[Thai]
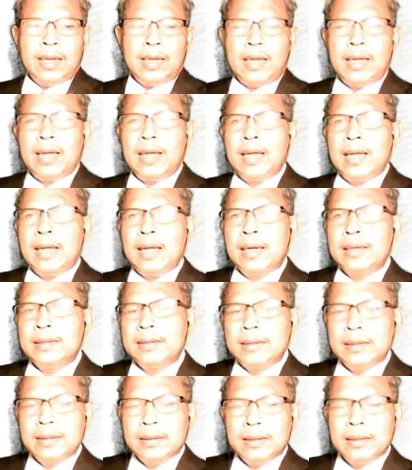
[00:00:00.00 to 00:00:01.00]
หาก
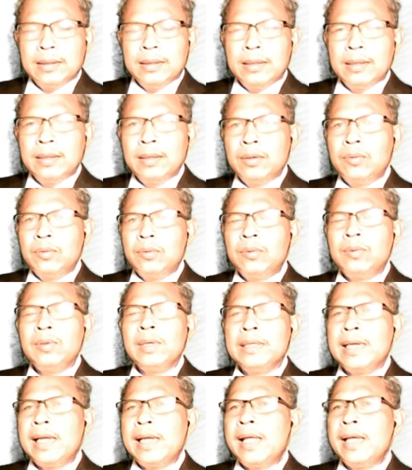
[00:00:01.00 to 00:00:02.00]
เธอ หัว
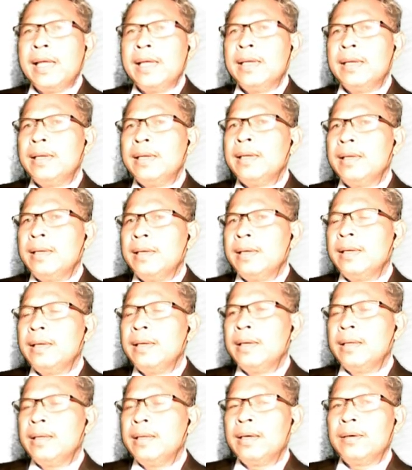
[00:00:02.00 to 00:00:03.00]
ใจ
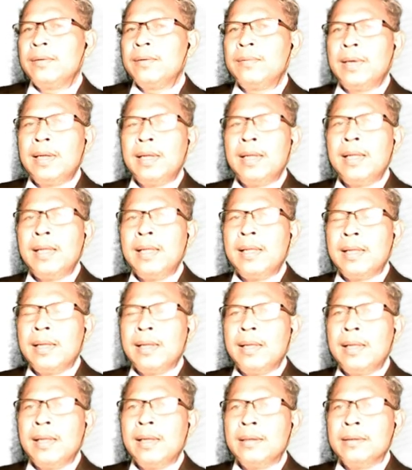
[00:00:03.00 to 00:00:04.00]
ยังว่า
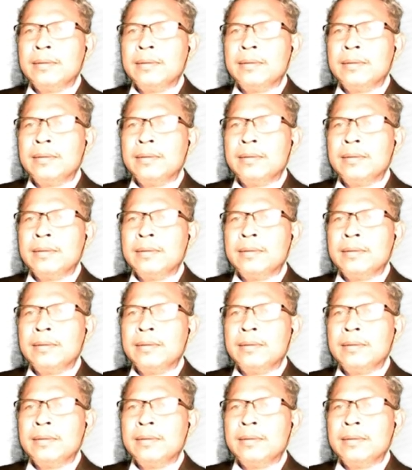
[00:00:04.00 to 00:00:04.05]
ง